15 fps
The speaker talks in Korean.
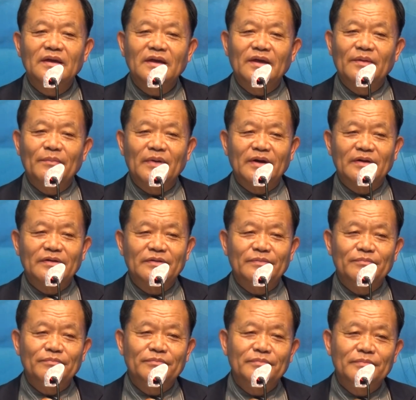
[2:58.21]
이
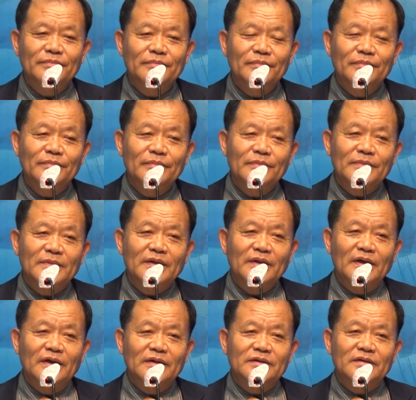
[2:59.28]
말은
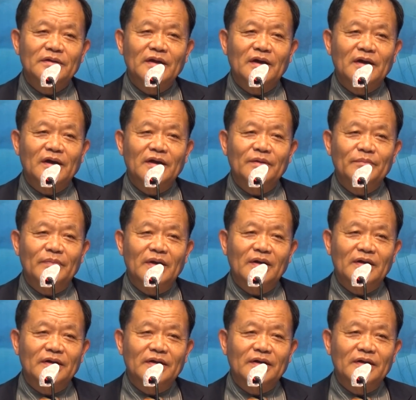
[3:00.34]
그냥 지나가는 말